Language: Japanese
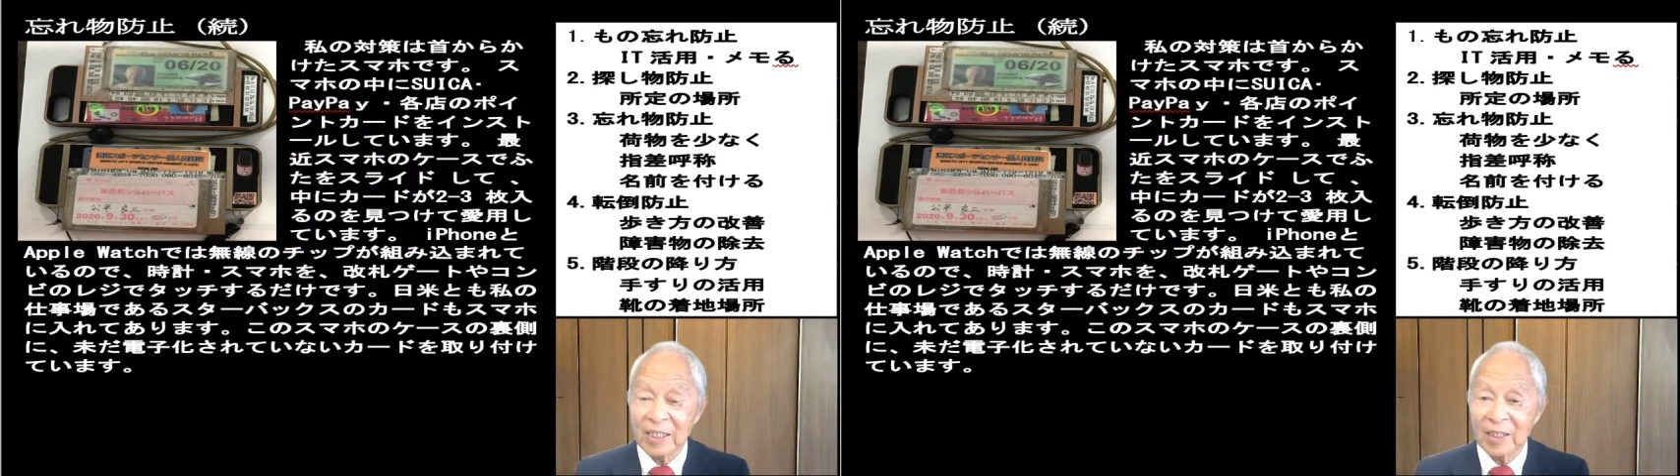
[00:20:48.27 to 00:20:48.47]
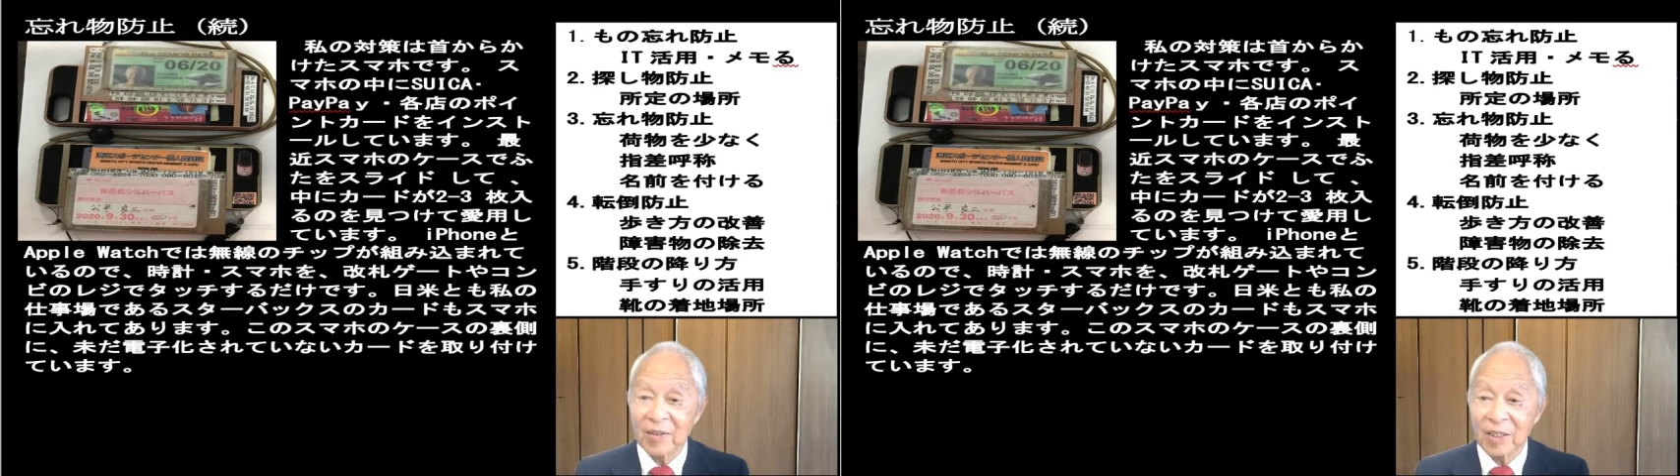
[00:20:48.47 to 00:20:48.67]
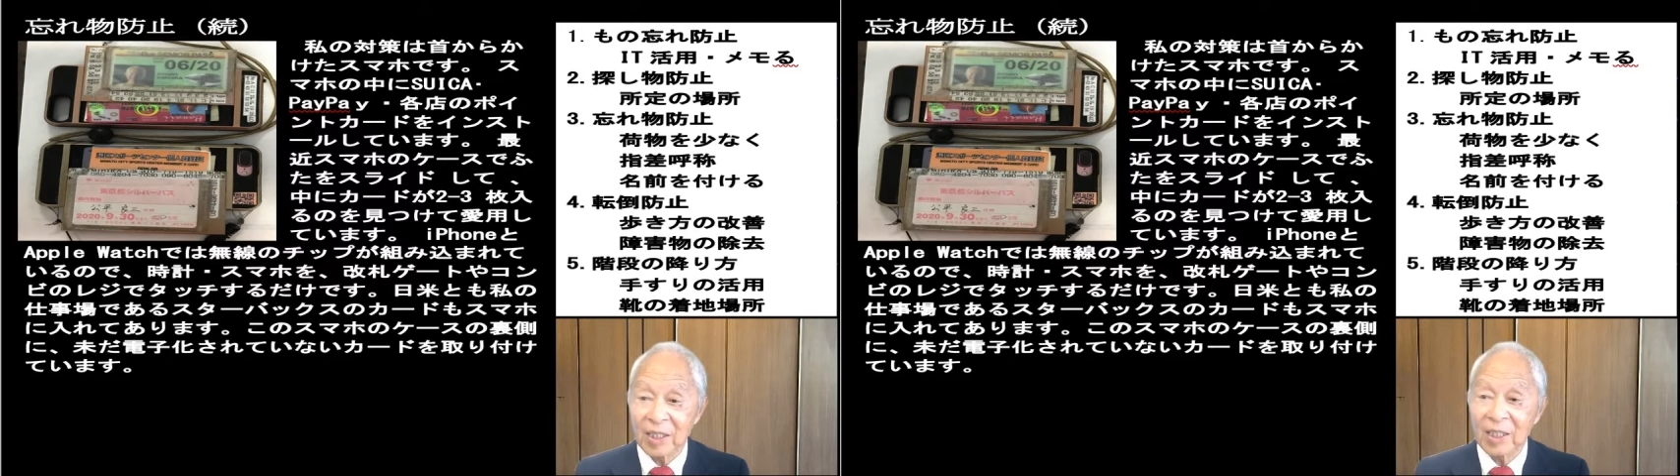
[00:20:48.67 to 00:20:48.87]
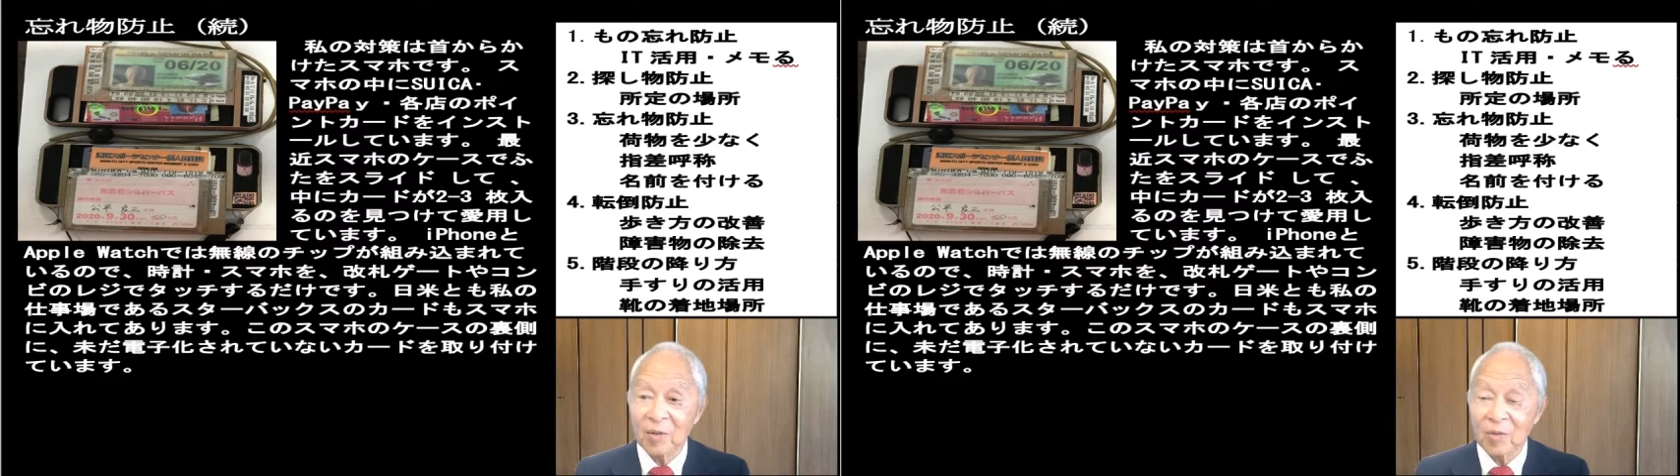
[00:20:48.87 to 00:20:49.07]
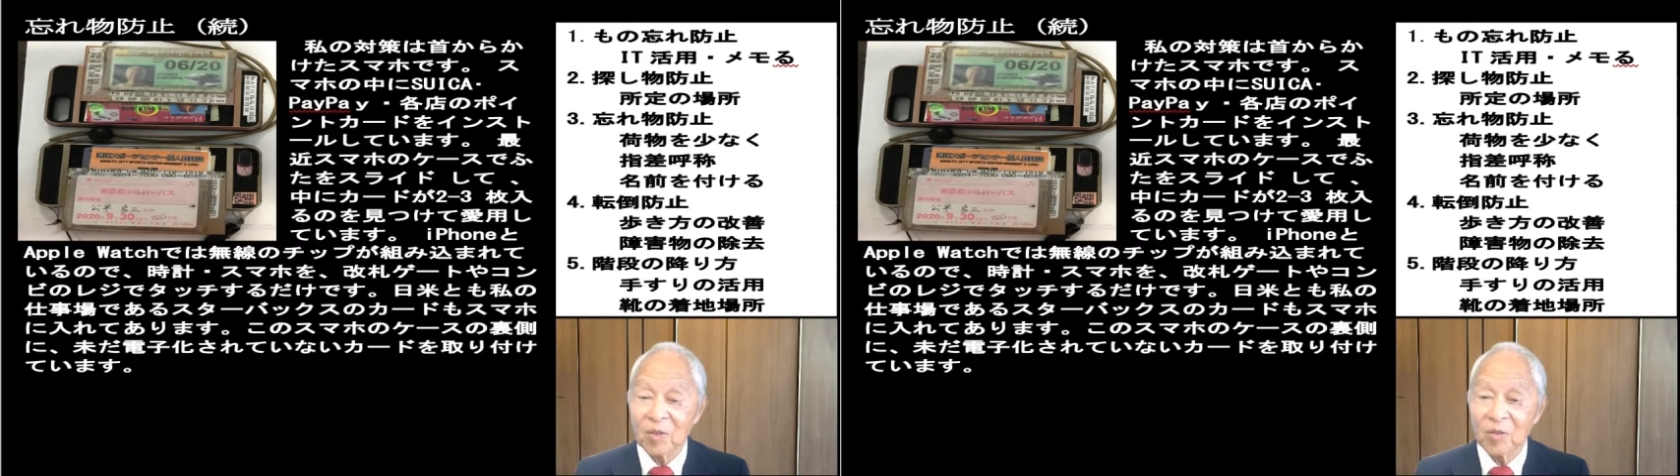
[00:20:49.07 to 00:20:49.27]
してくれる
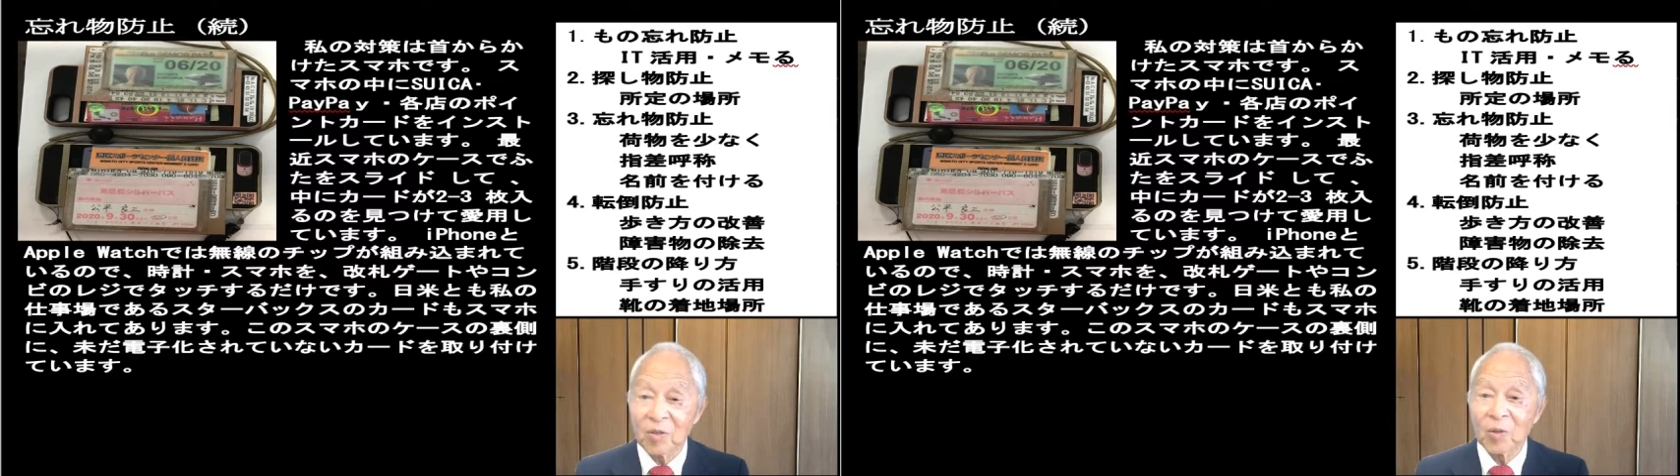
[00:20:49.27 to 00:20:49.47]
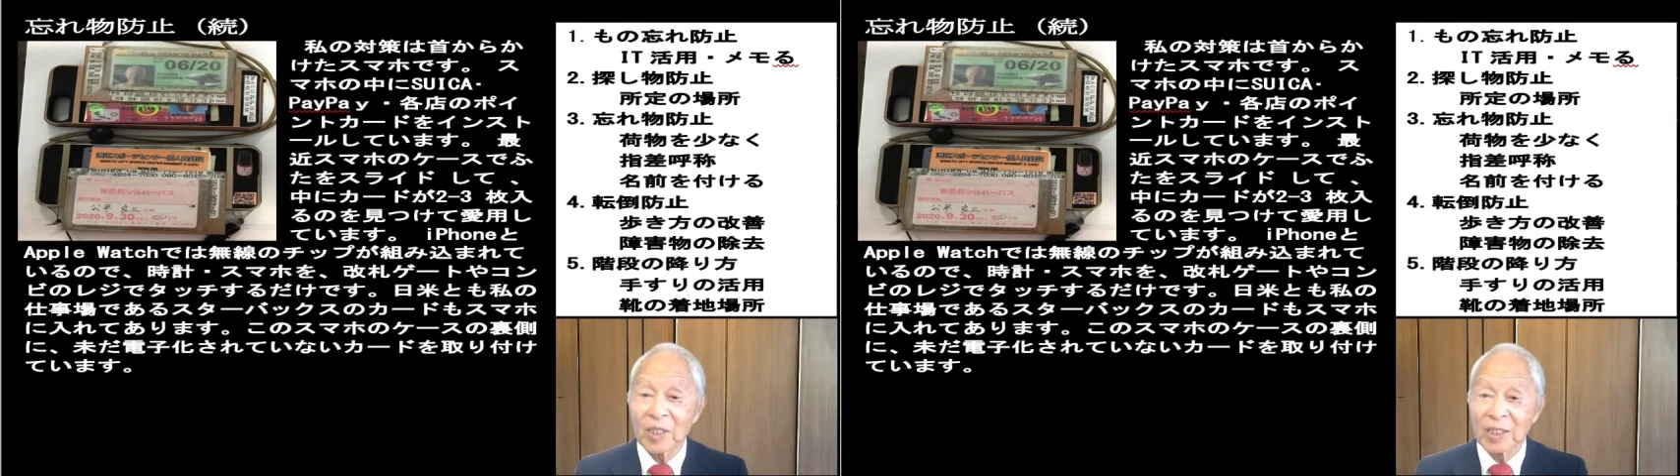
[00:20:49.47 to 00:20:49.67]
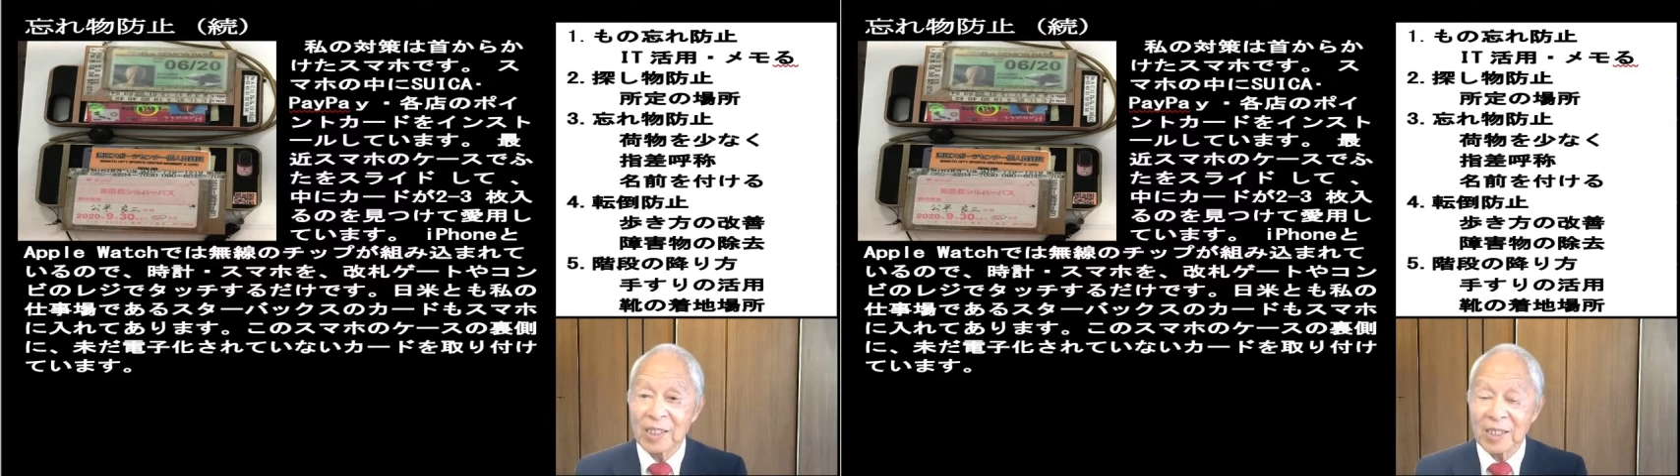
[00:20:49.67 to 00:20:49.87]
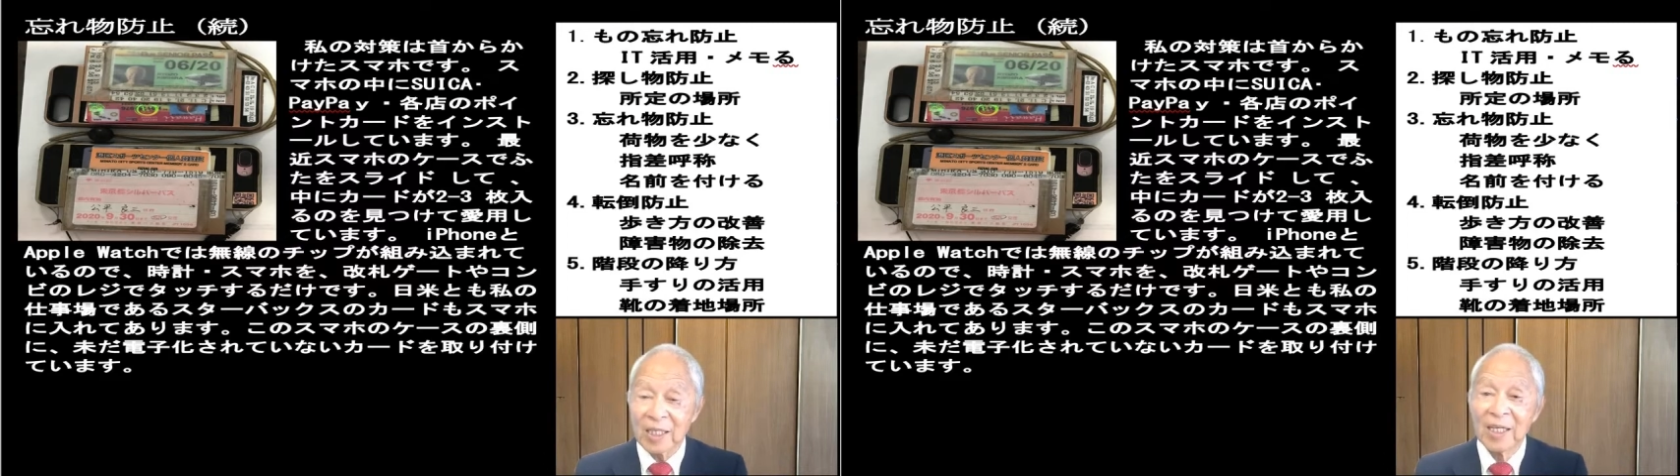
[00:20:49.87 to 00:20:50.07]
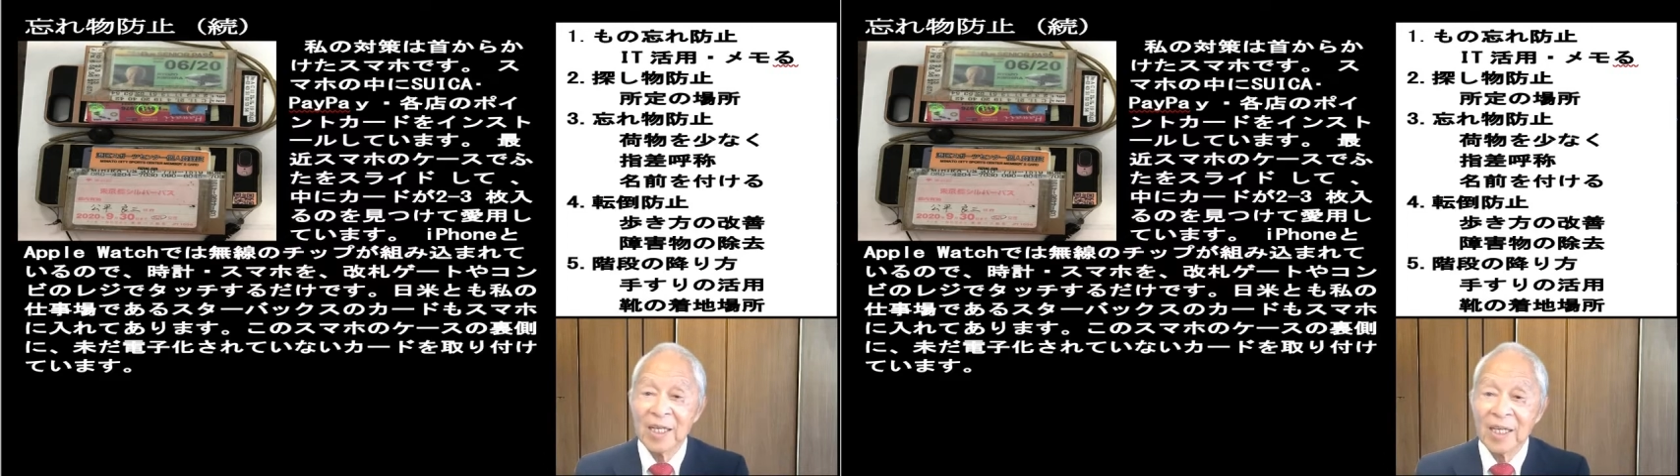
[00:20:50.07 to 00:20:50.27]
というようなです
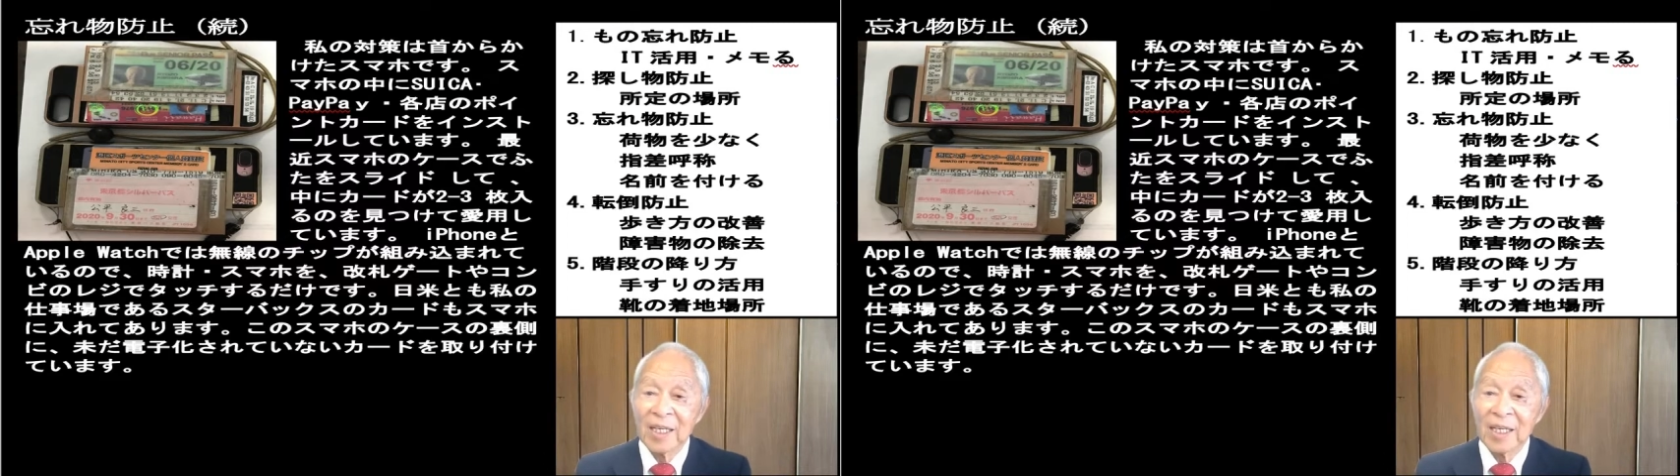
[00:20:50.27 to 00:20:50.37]
ね、